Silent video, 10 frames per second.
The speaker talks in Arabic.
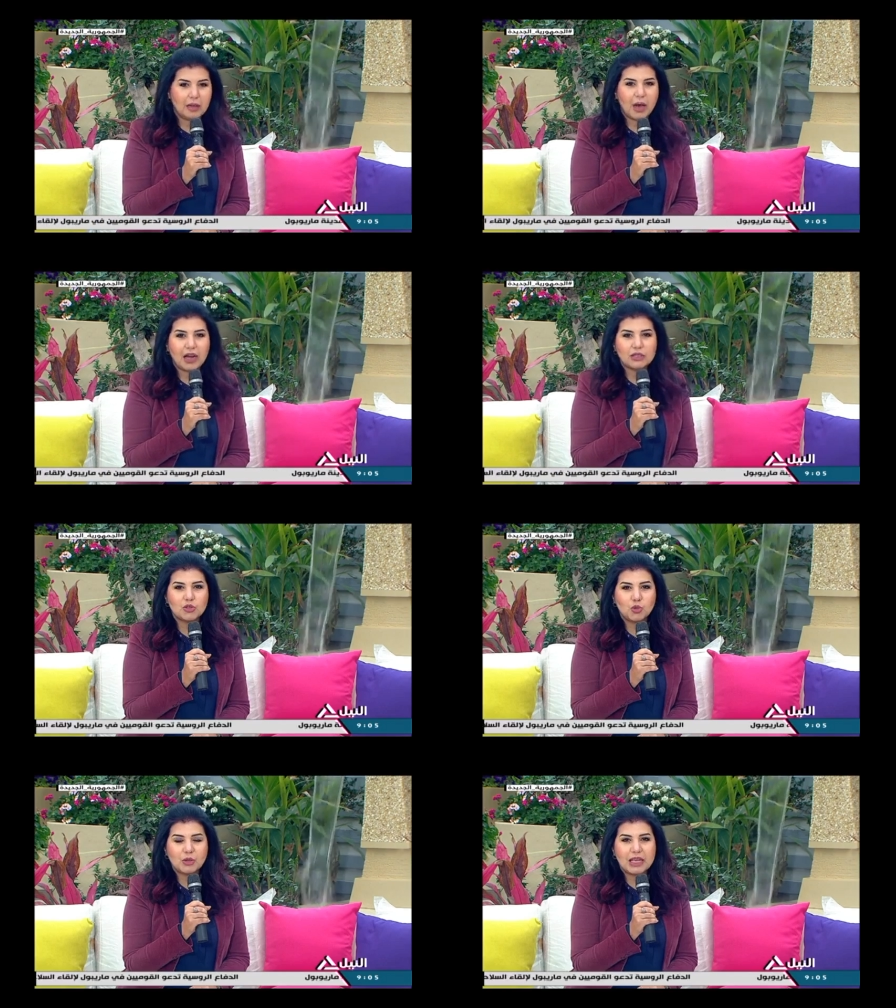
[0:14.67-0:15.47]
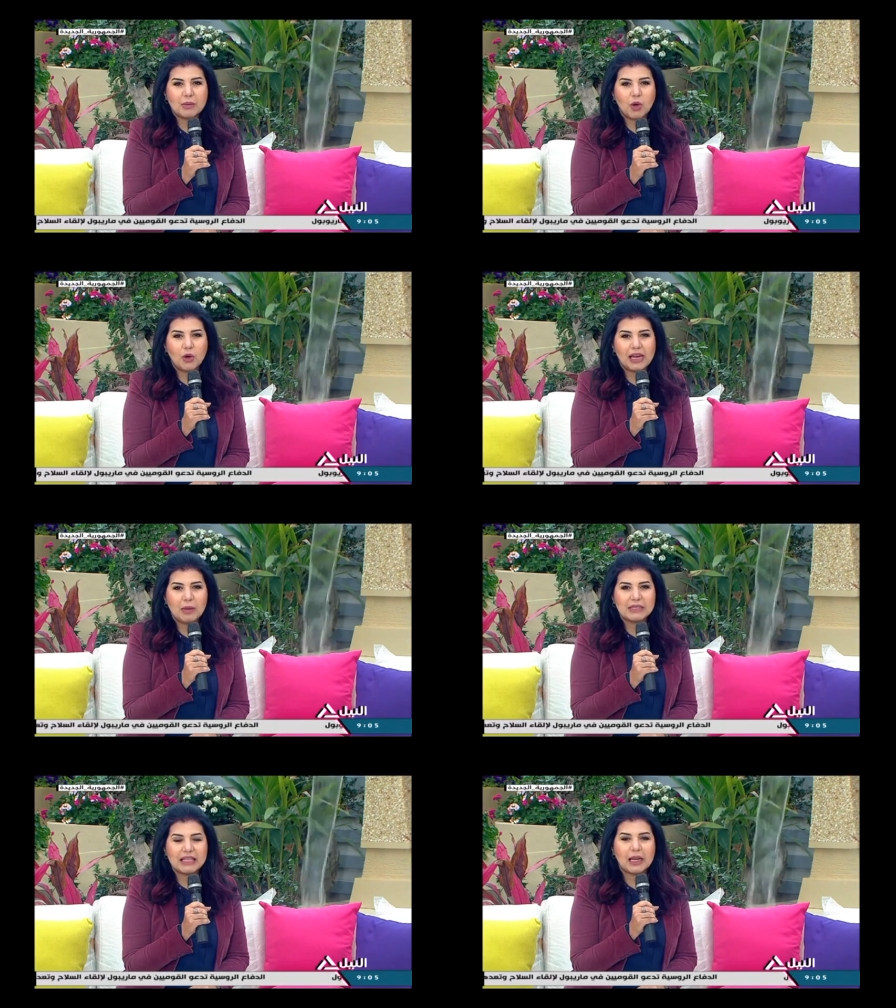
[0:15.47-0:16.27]
معرض الزهور زي ما قلنا
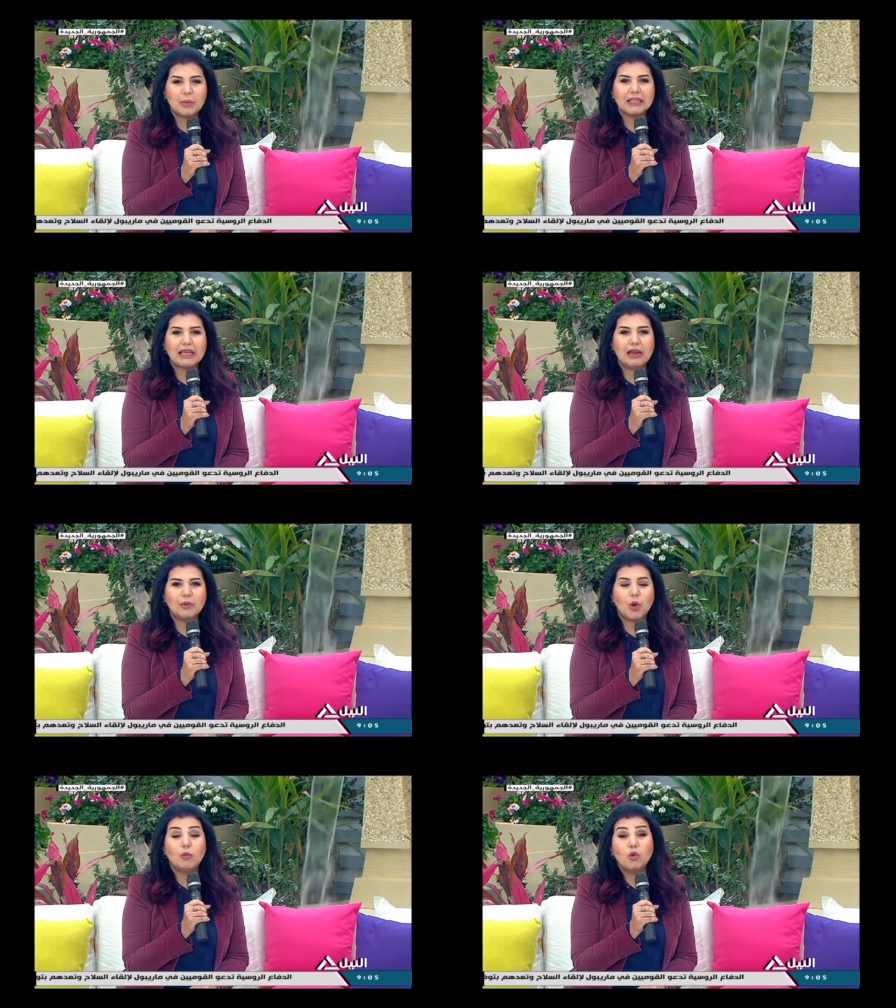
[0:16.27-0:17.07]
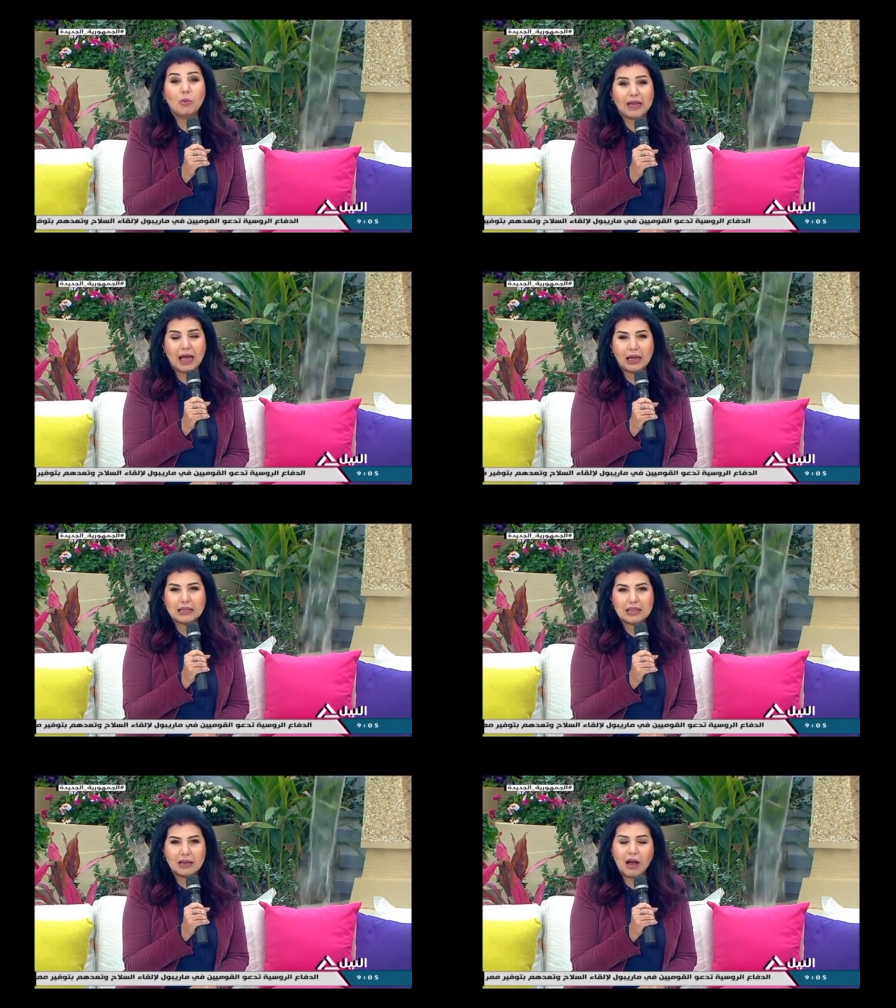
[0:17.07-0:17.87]
بس احنا بنتكلم عموما على
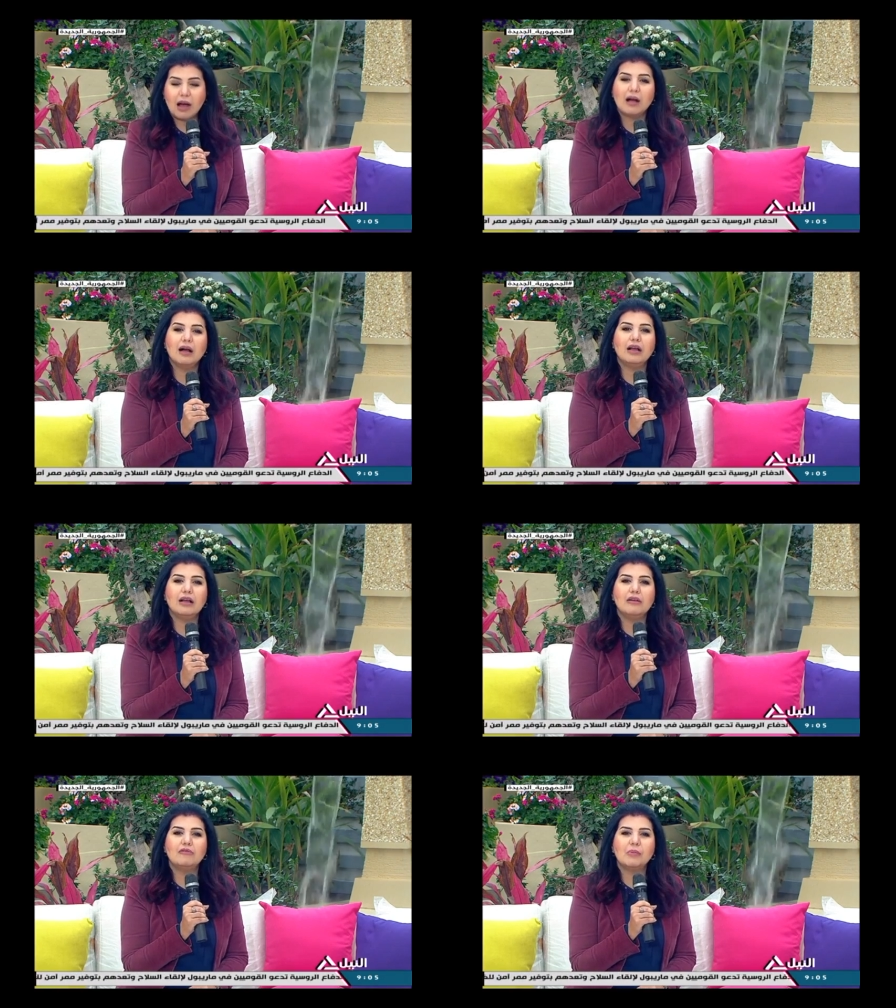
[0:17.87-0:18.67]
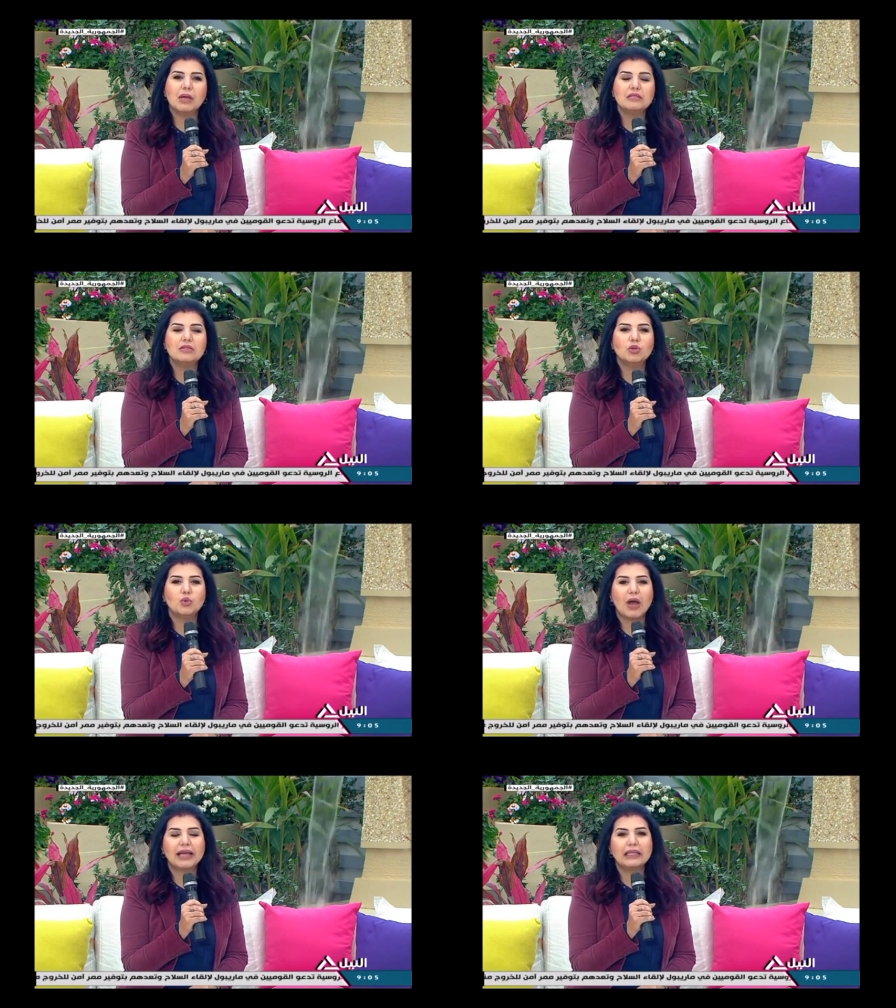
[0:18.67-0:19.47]
الزراعه آه، في مصر
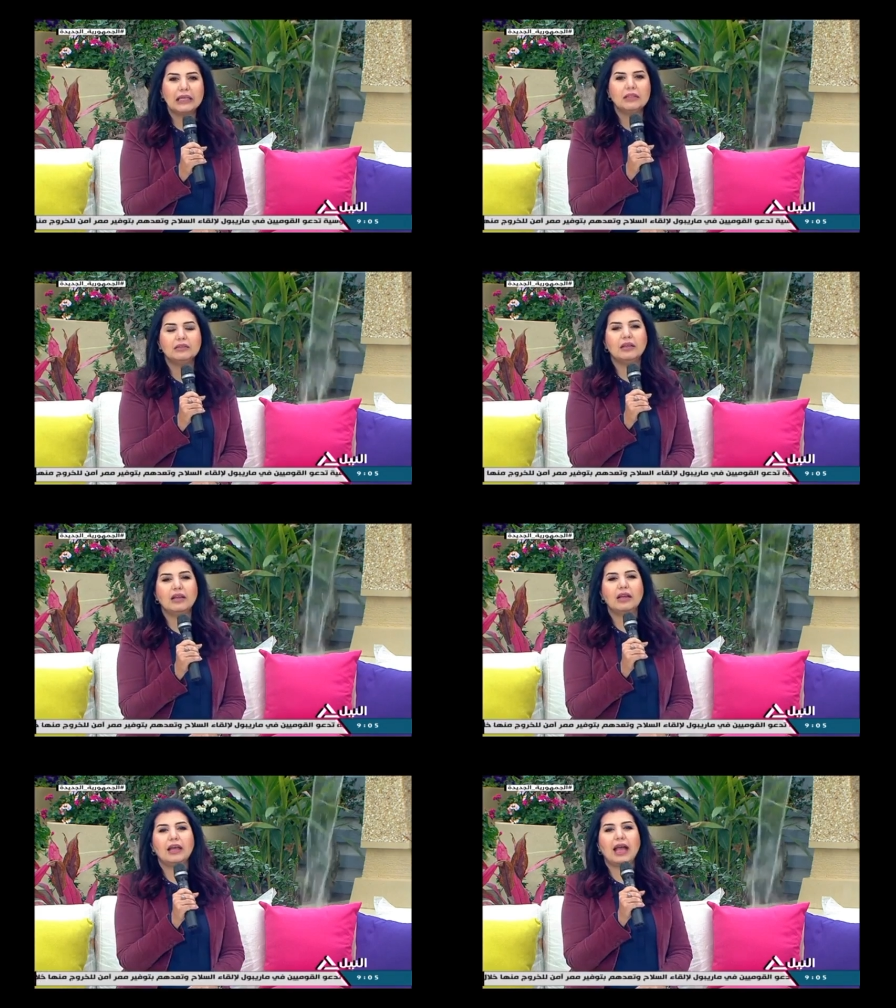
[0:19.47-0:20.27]
واكيد آه،